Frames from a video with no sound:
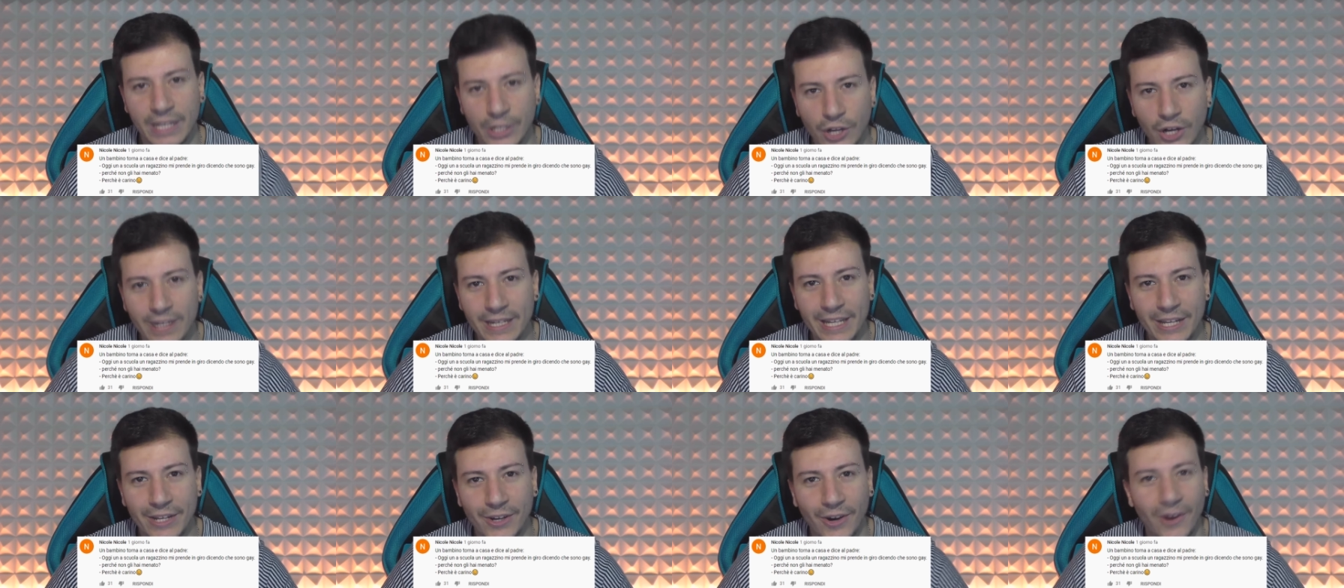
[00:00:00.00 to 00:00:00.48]

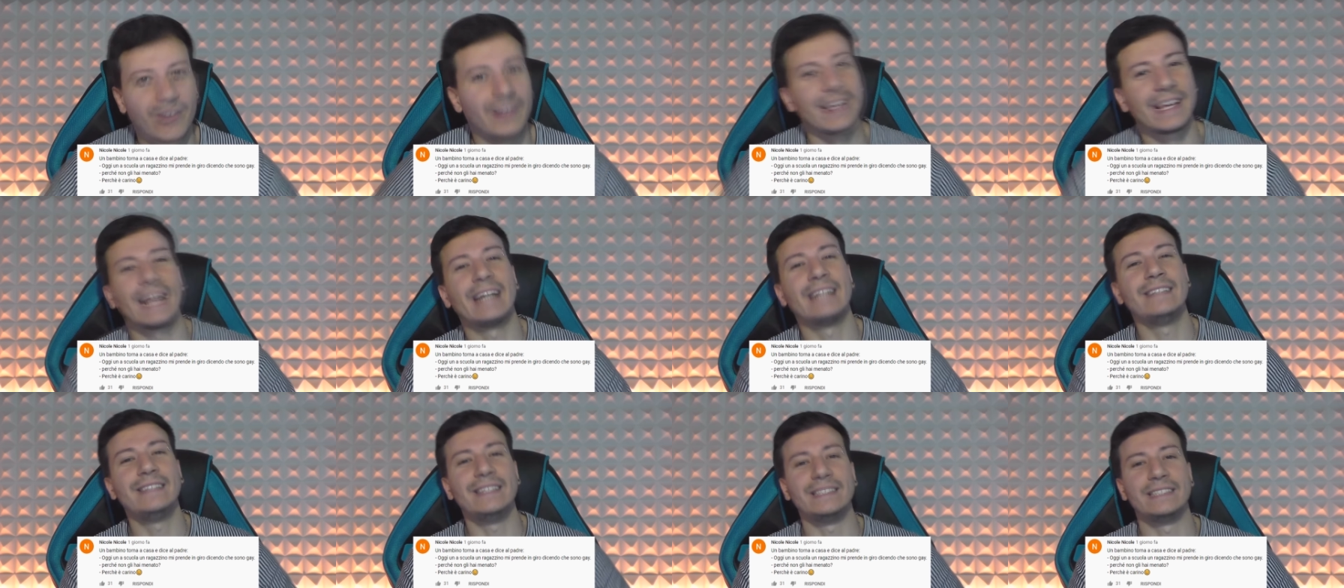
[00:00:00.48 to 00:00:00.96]
Nicole Nicole,
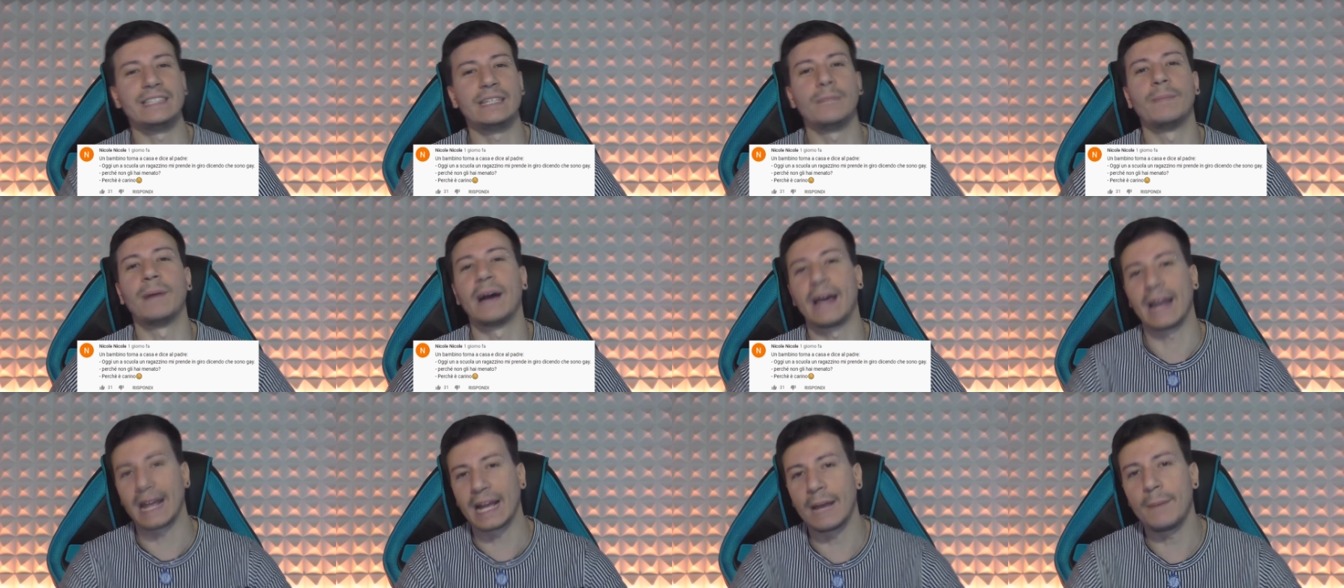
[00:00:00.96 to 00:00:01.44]

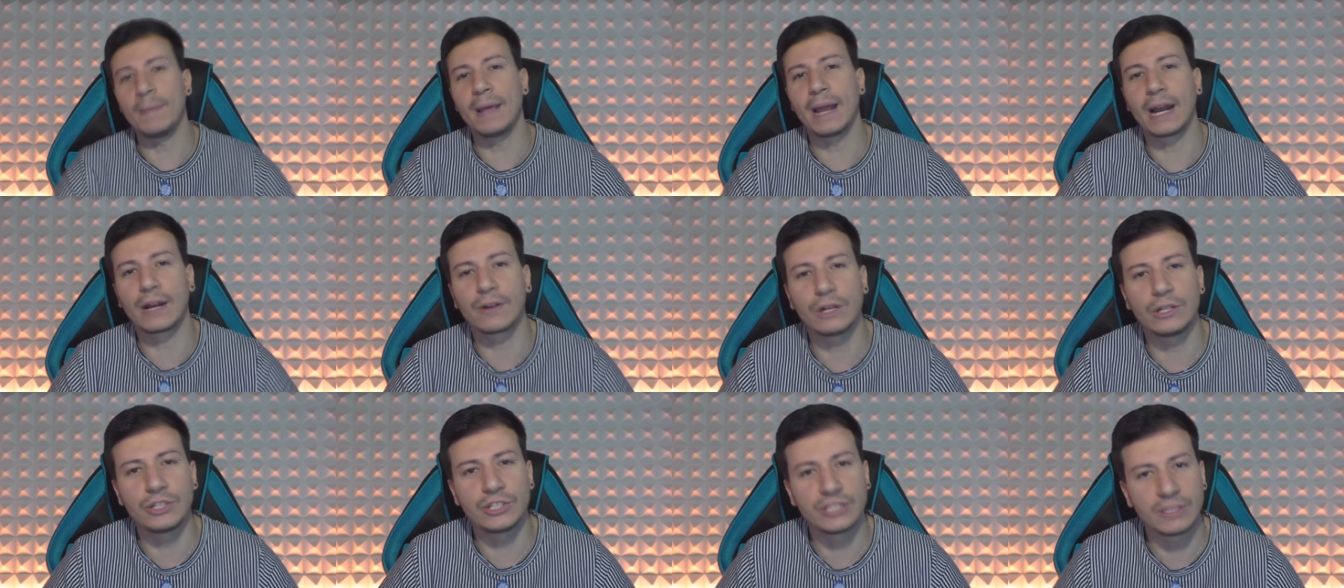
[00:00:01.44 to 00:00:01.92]
grandissima. Raga, mi
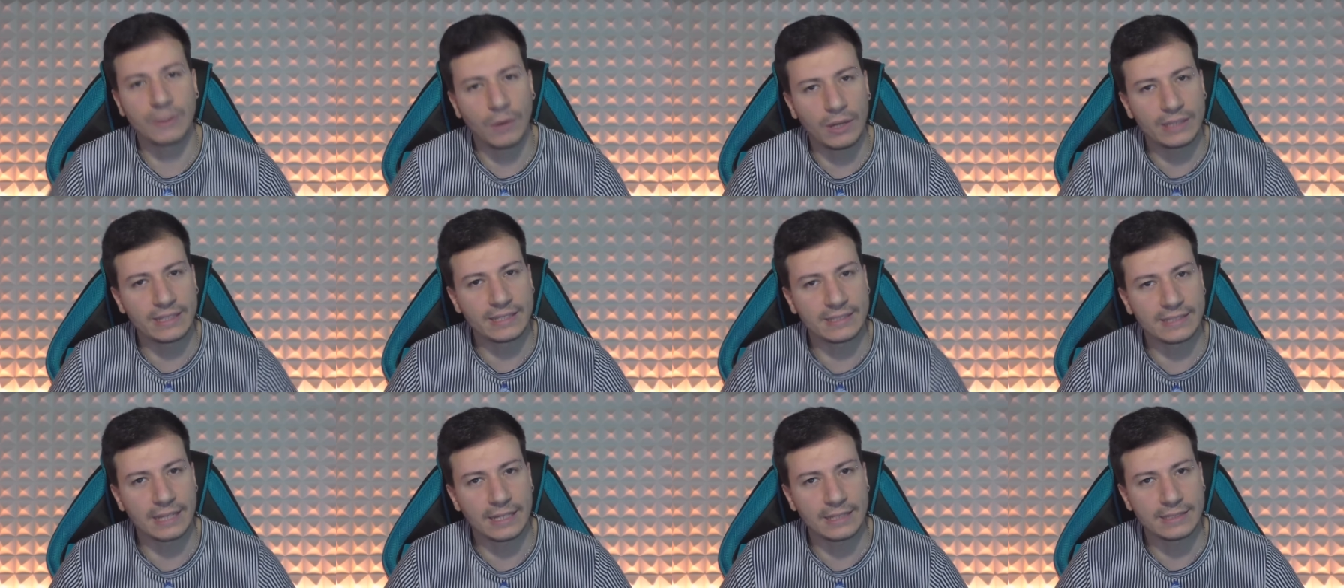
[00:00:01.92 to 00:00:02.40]
raccomando, se
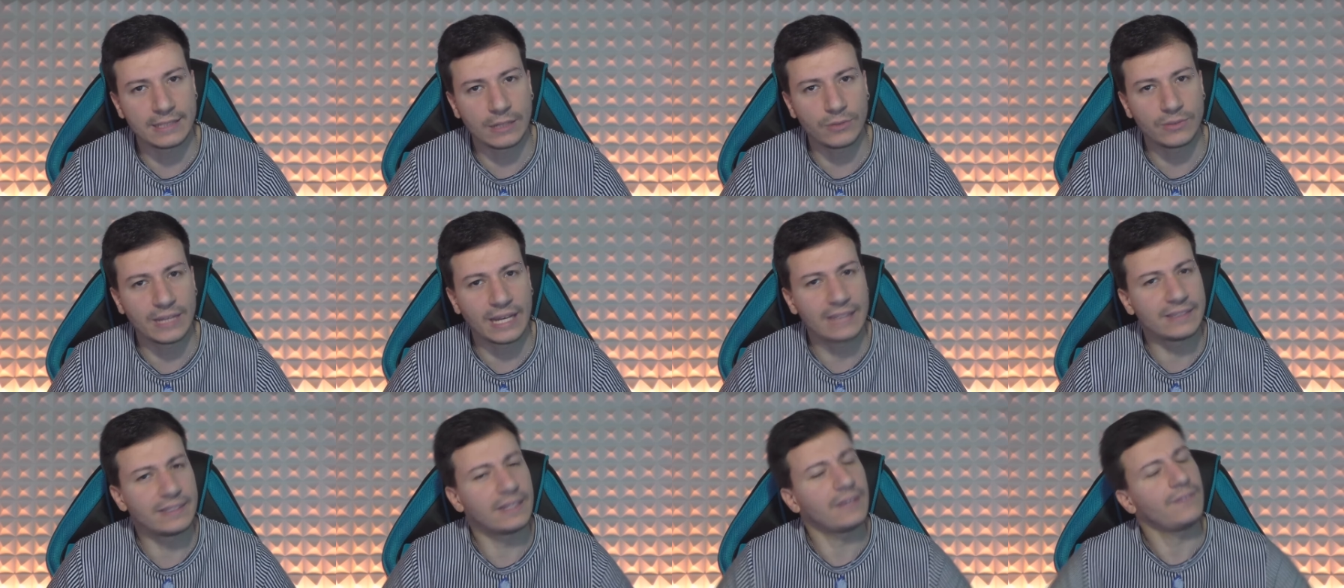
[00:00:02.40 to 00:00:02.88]
volete essere
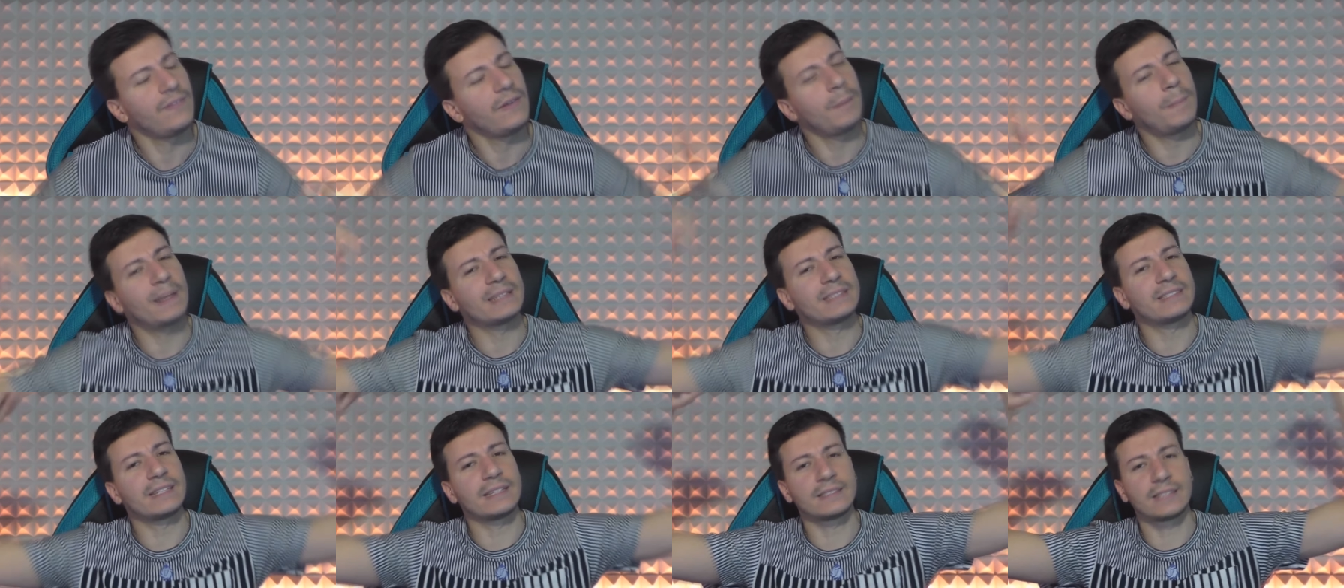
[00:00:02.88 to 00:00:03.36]
salutati, vi
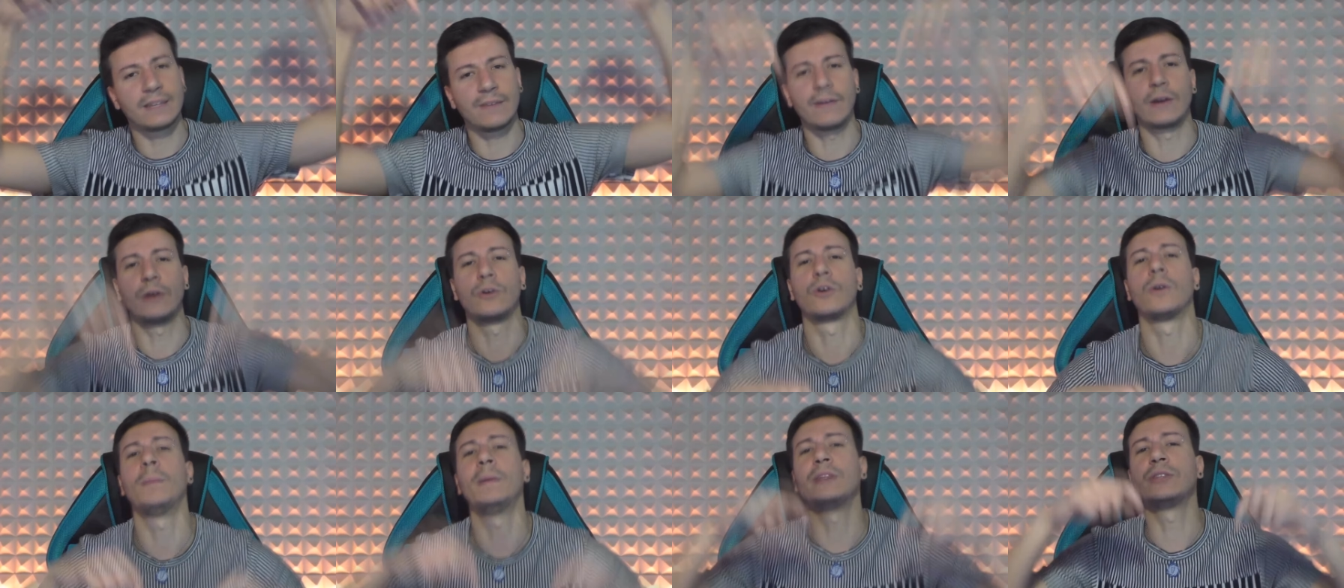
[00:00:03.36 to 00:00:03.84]
basta
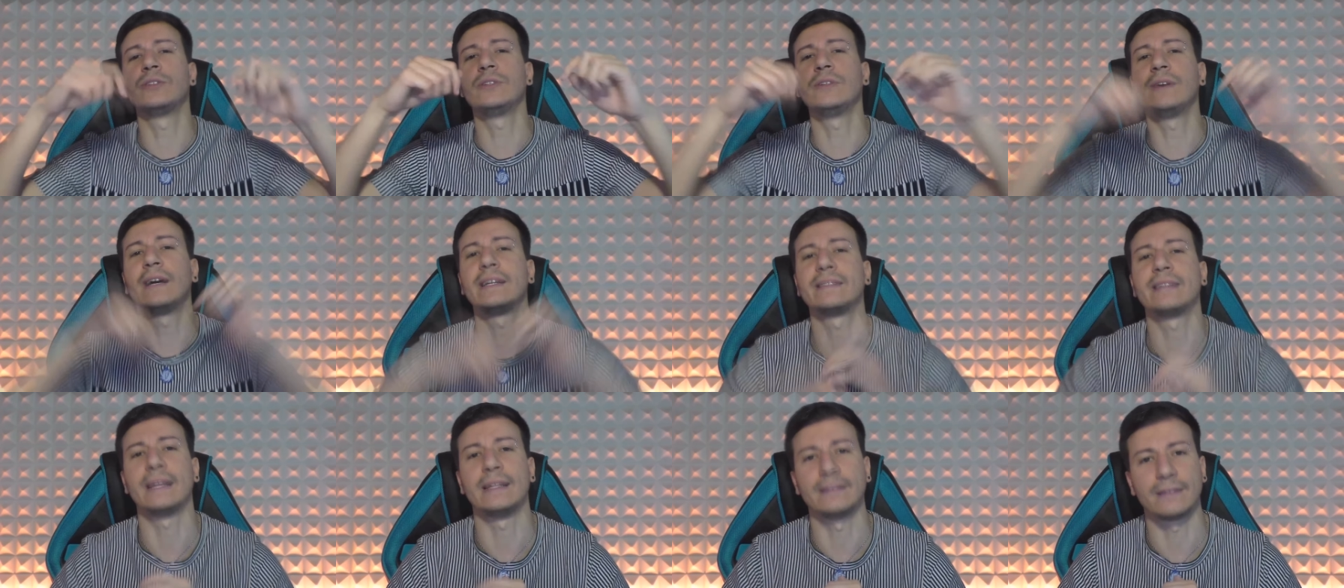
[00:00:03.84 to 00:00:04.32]
scrivere un commento
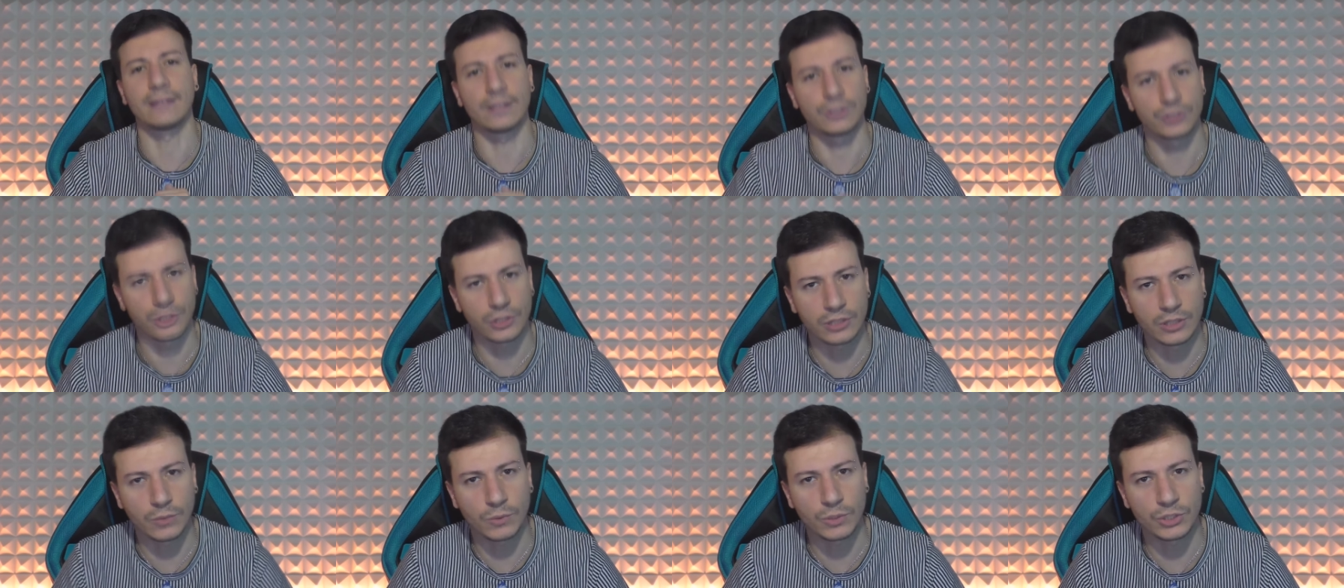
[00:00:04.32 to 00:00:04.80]
divertente
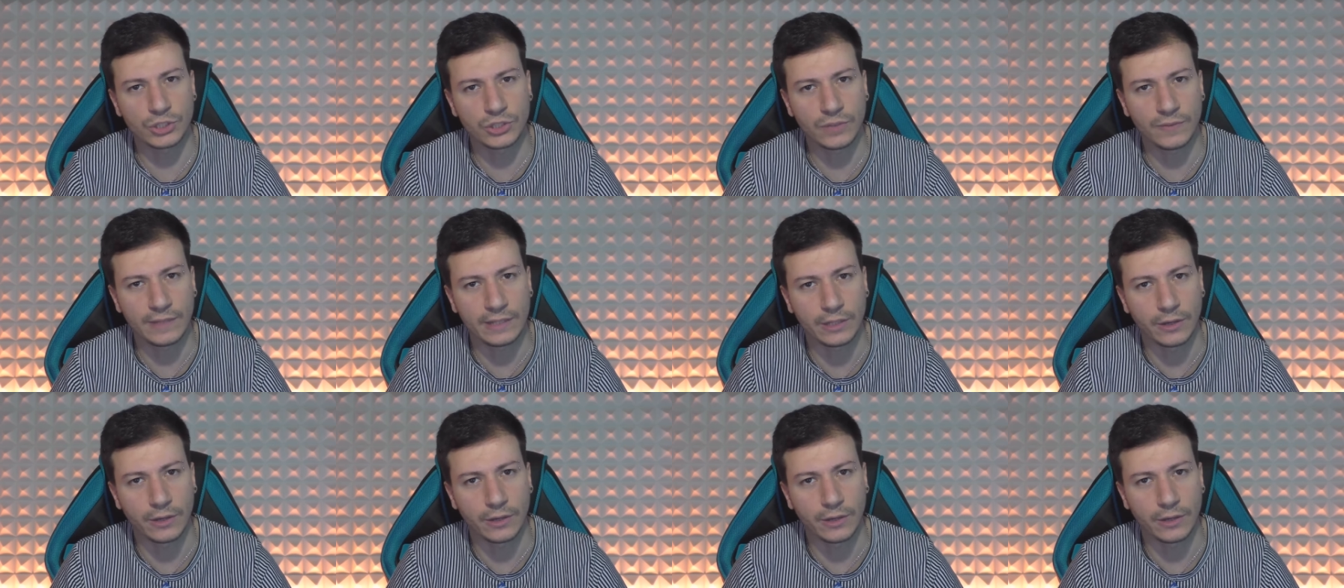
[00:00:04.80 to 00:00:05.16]
sotto a questo